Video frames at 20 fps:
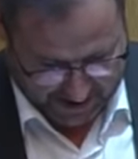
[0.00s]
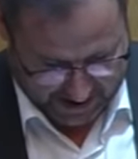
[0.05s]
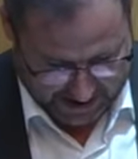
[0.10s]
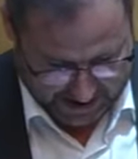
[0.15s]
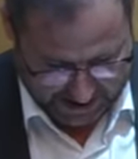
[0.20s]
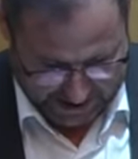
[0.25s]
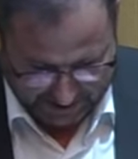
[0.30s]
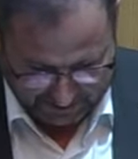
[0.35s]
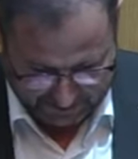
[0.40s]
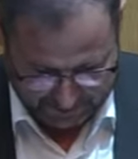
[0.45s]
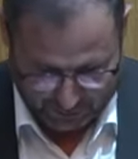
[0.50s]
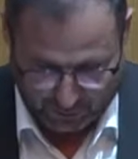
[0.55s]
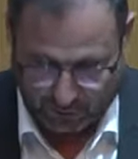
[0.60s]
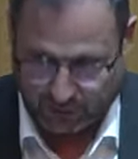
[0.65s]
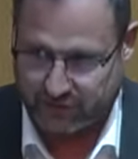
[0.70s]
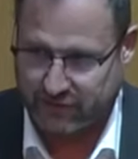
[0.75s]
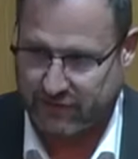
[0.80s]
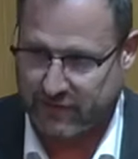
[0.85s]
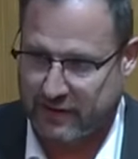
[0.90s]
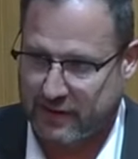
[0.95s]
ein
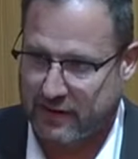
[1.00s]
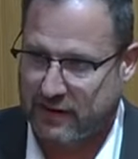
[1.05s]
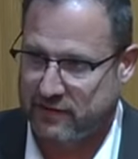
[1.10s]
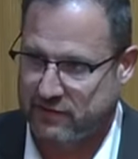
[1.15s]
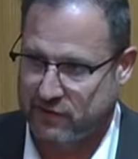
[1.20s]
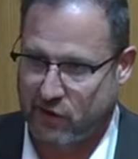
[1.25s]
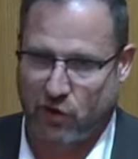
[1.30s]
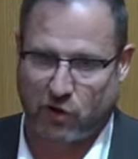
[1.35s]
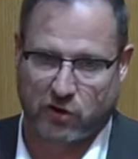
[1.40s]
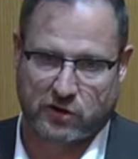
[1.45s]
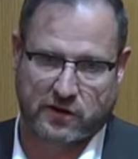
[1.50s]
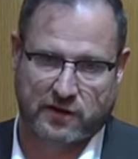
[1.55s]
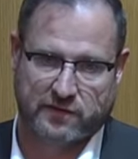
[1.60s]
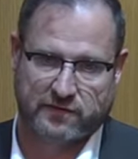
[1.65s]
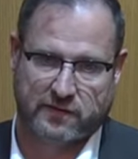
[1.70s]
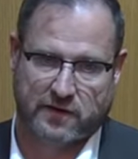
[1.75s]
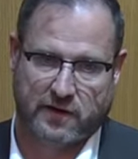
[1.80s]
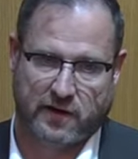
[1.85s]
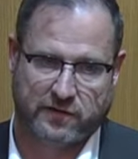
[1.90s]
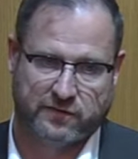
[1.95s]
Punkt ist auch
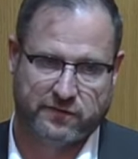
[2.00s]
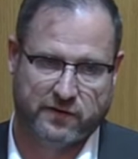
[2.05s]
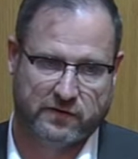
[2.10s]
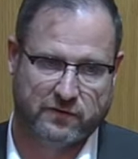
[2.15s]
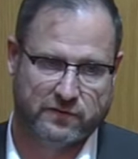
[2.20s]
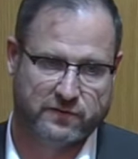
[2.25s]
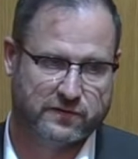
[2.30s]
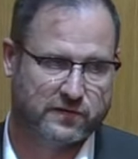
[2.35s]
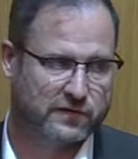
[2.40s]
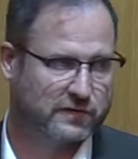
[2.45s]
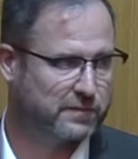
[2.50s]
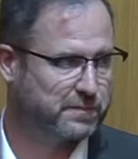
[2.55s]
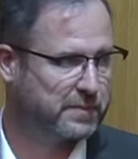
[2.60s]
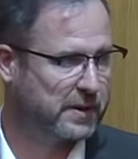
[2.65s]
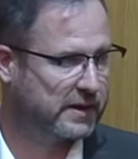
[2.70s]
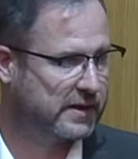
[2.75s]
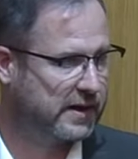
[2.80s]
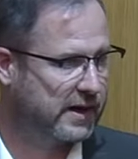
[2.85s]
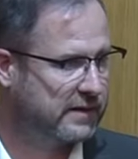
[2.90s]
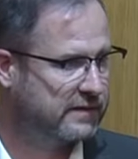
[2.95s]
ganz klar. Es wird uns das
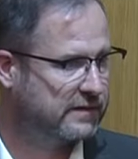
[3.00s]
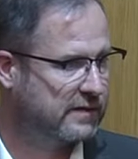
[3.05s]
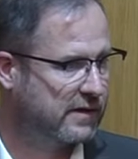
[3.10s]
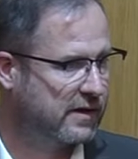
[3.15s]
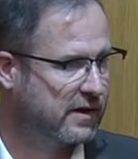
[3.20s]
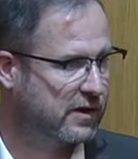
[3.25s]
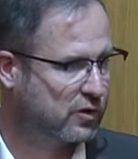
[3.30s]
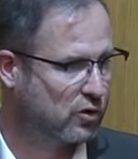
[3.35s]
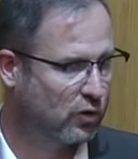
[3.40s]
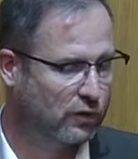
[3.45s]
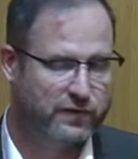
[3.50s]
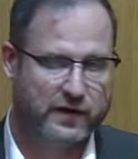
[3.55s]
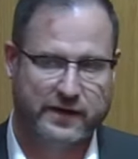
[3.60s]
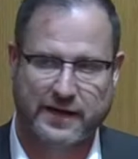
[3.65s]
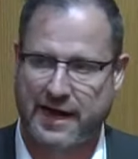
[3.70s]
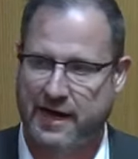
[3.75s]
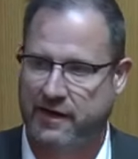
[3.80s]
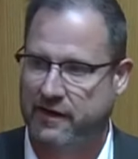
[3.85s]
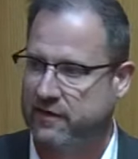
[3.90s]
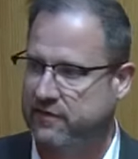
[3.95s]
Paket äh, COFAG
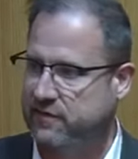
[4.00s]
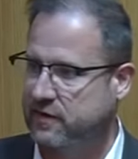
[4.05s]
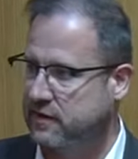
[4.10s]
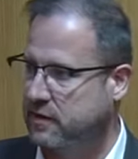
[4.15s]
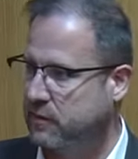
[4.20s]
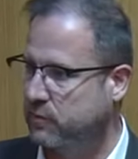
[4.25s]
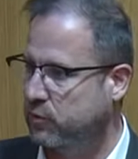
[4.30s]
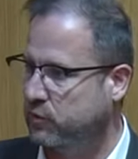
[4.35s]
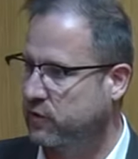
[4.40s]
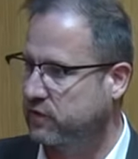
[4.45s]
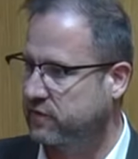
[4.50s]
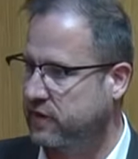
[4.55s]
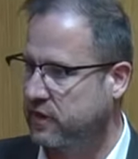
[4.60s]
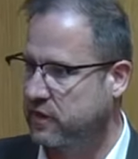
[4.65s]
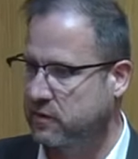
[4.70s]
angesehen haben und gesehen